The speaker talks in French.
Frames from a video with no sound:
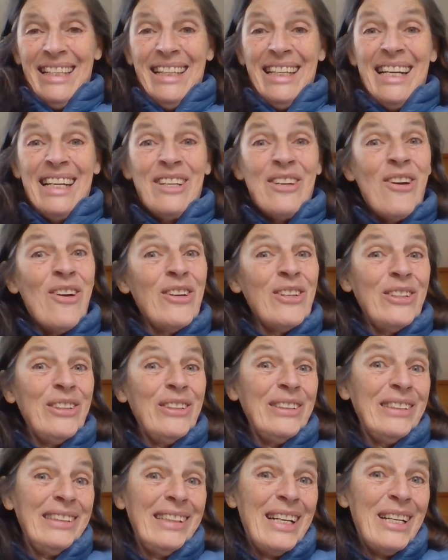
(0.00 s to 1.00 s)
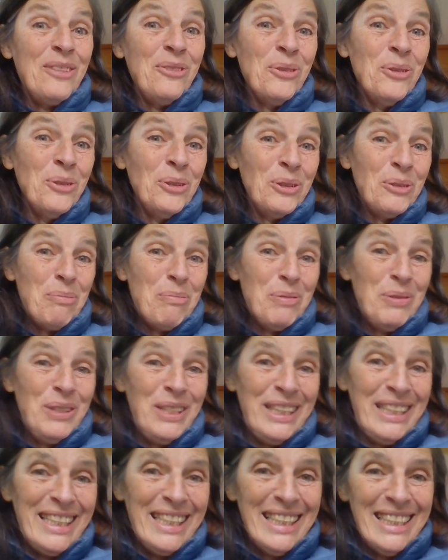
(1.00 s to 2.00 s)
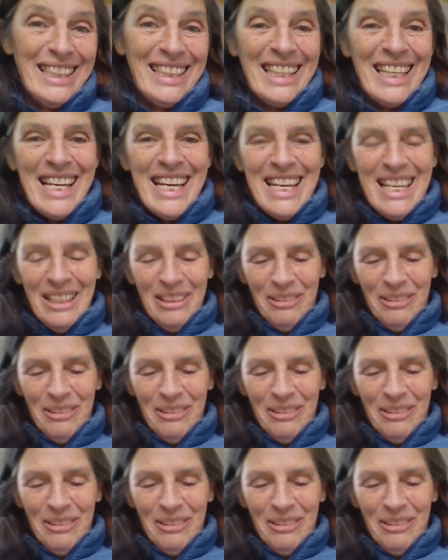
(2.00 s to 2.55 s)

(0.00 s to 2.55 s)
Alors, un autre petit extrait.